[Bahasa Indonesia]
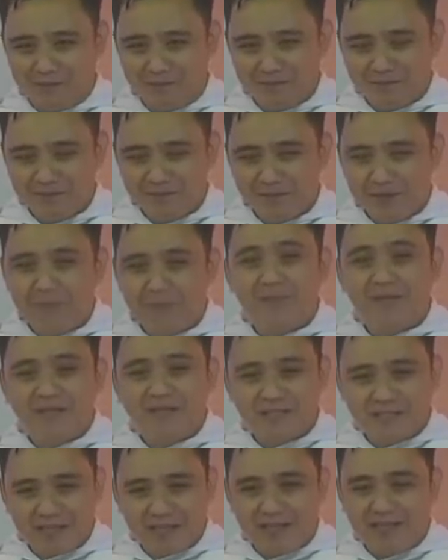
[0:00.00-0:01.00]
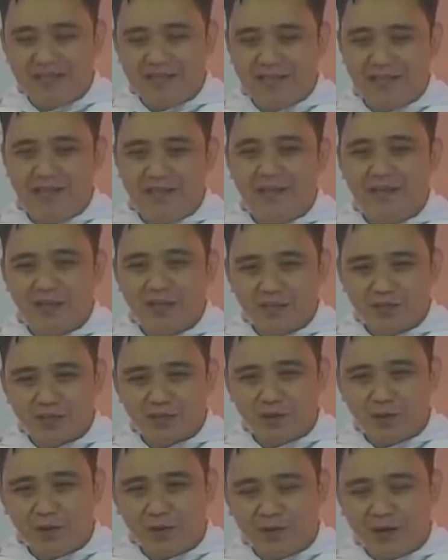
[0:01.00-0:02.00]
menjadi
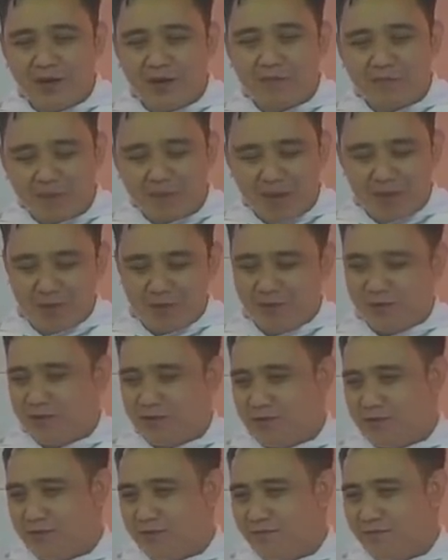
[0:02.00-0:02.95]
seorang paus,